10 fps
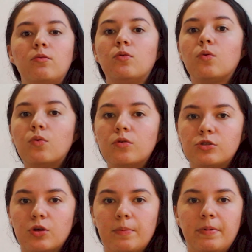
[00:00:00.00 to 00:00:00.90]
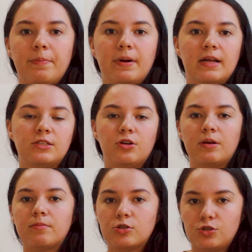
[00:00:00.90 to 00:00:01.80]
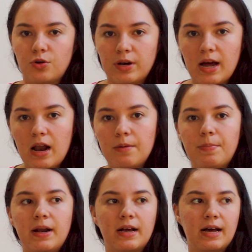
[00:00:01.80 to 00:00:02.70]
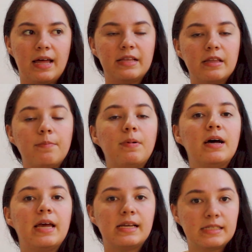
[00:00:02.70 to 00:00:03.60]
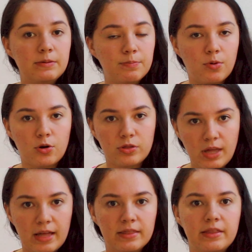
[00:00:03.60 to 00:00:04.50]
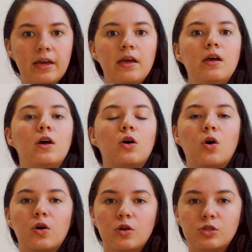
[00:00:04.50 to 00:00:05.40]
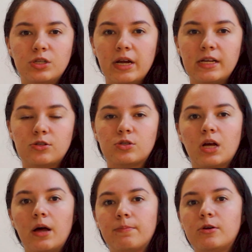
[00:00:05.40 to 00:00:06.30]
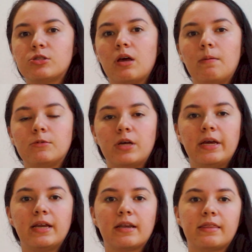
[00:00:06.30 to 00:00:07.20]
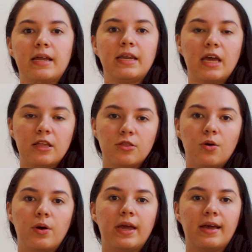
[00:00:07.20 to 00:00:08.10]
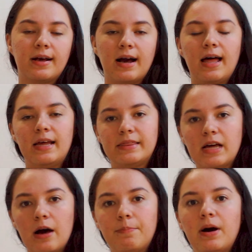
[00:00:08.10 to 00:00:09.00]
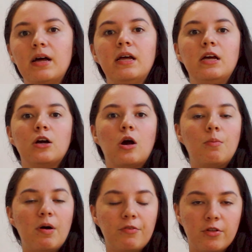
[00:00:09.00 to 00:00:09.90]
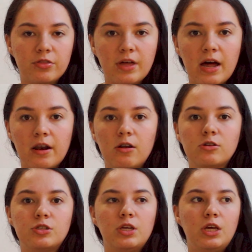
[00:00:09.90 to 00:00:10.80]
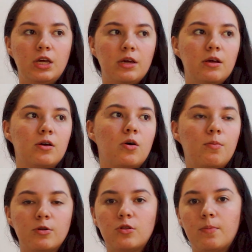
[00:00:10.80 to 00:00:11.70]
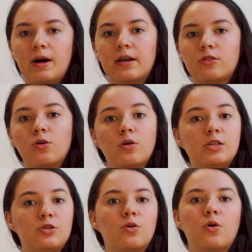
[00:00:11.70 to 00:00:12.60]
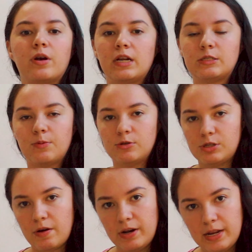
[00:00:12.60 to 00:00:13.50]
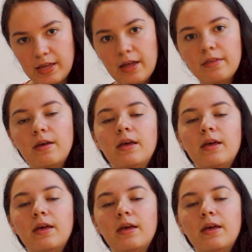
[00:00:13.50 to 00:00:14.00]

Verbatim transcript: un curso de preparación emocional para cada etapa es importante. Conocer esos cambios que vamos a ir teniendo en cada etapa, cómo afrontarlos y cómo tomar todo esto con responsabilidad.